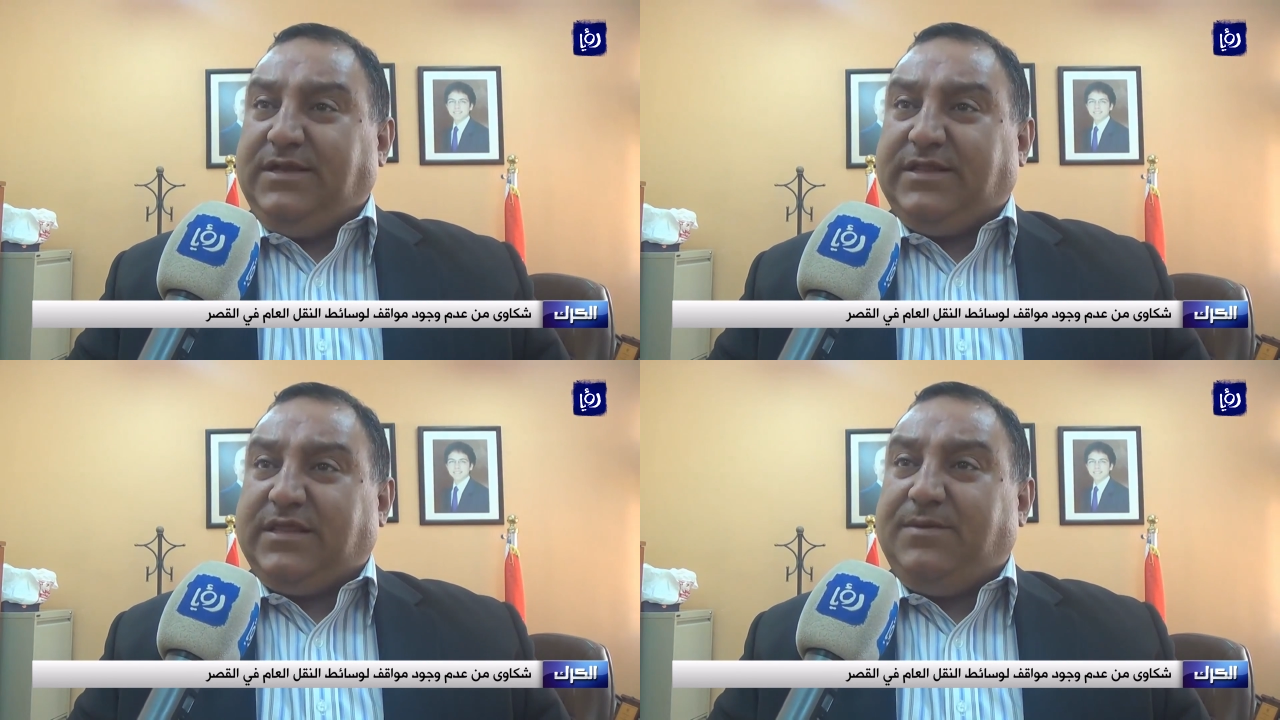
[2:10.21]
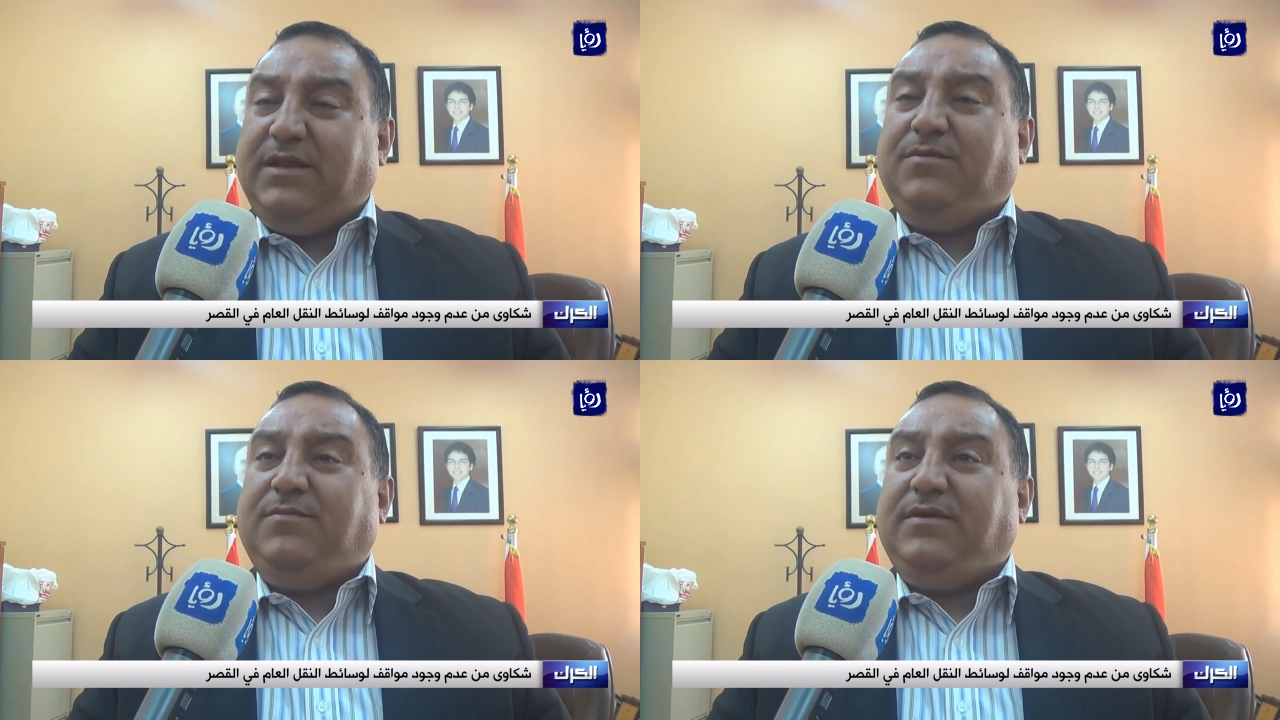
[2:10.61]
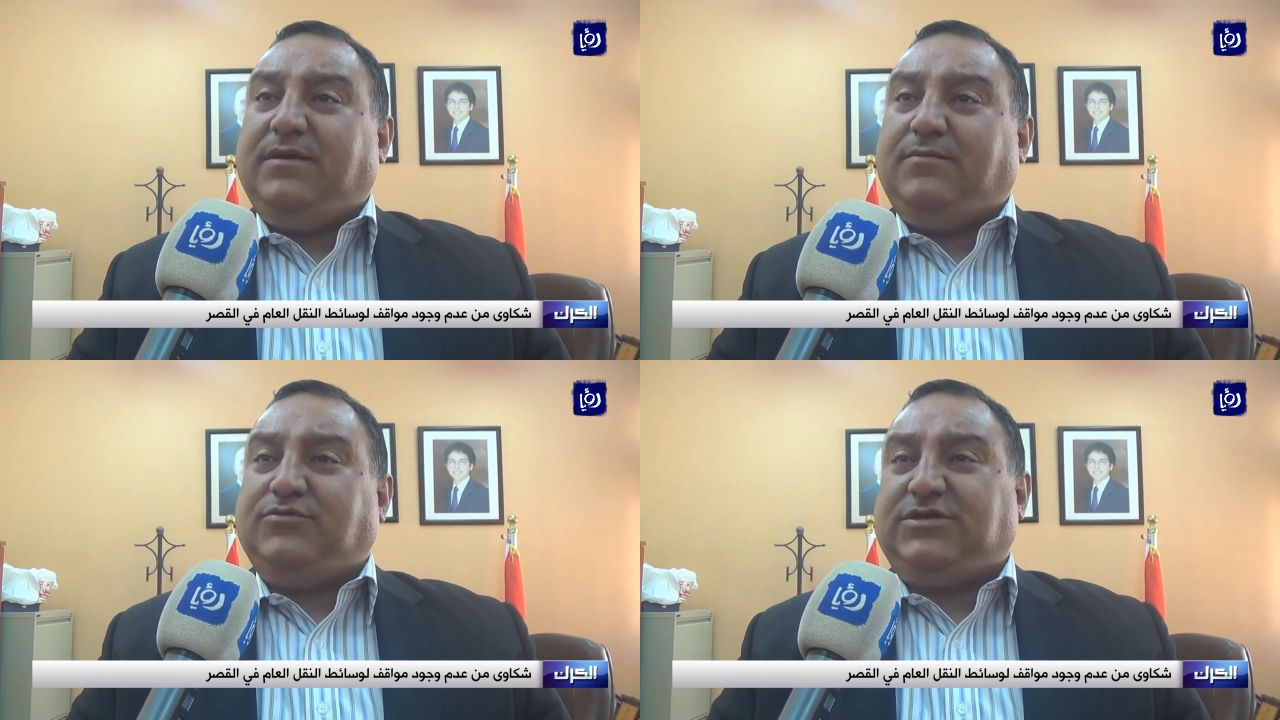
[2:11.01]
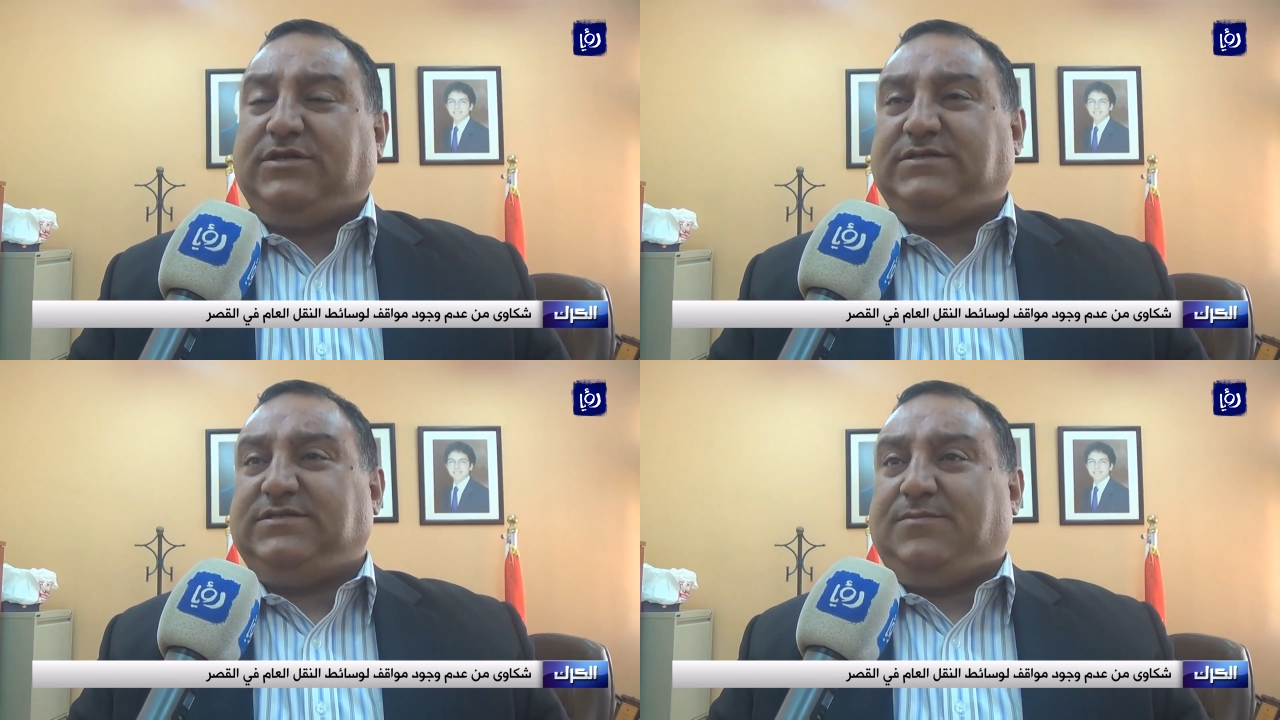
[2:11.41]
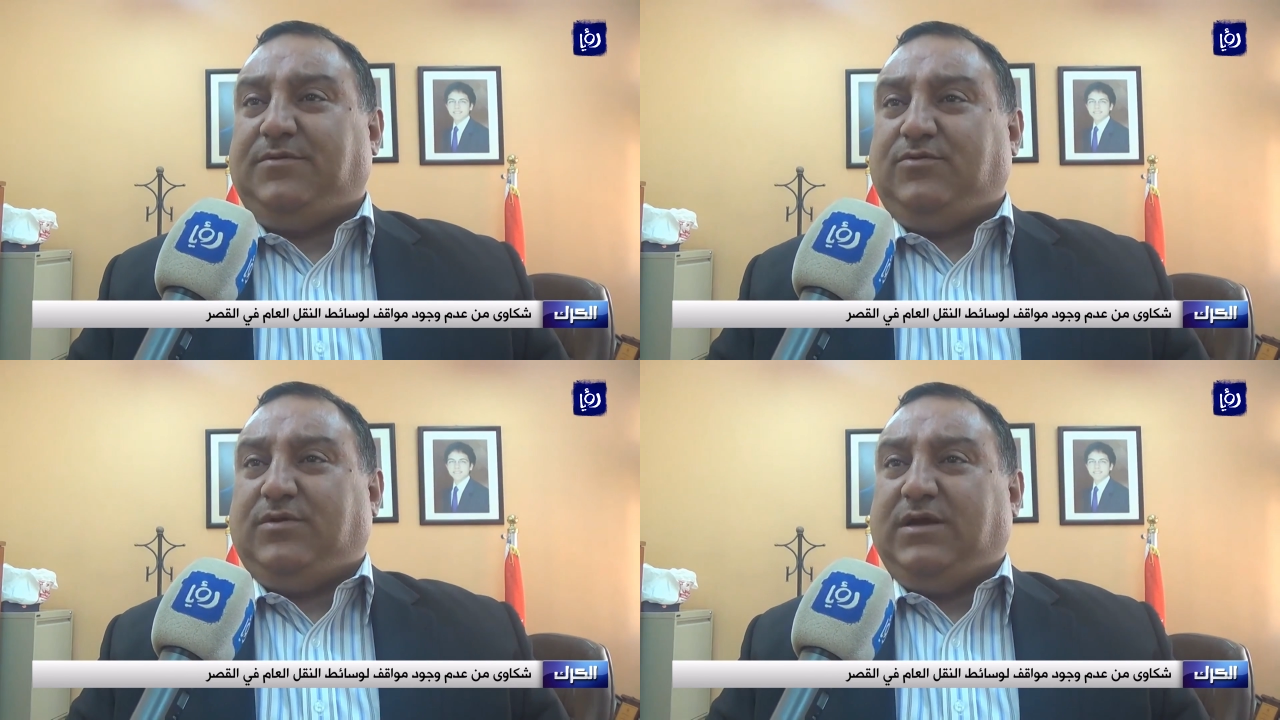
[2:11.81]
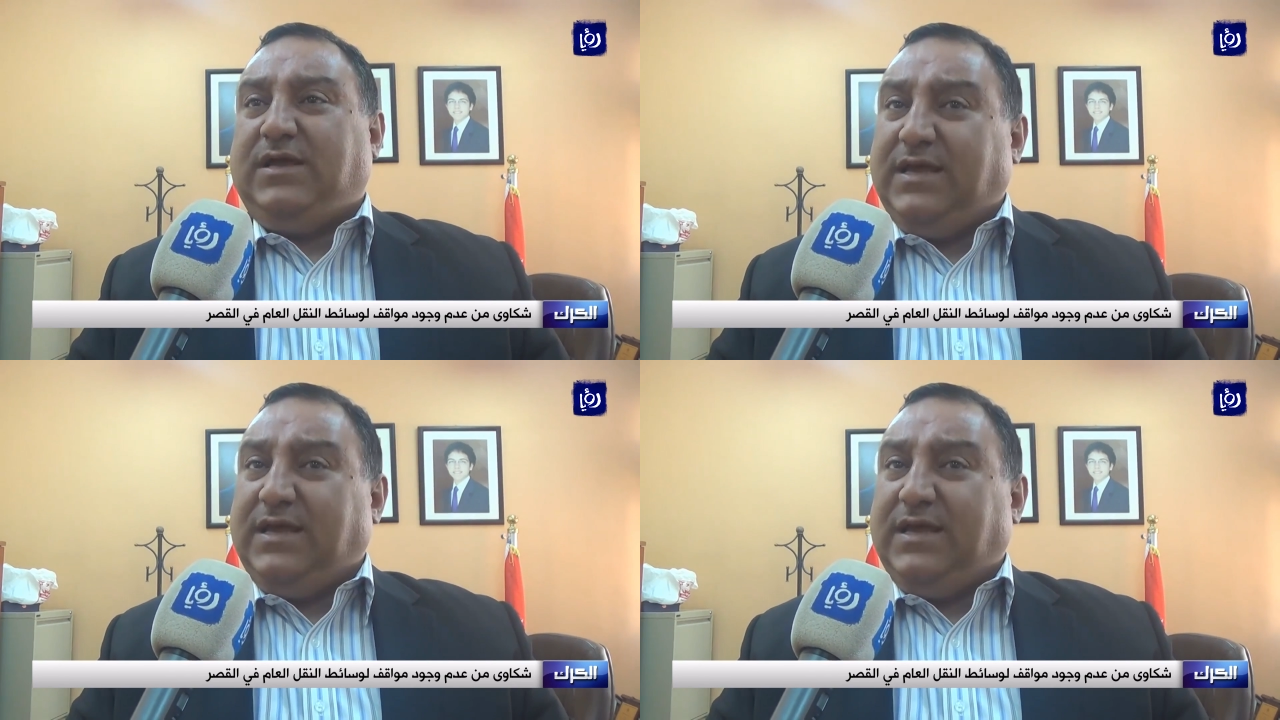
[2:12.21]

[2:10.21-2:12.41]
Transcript: ل 80% من مشكله السير باللواء،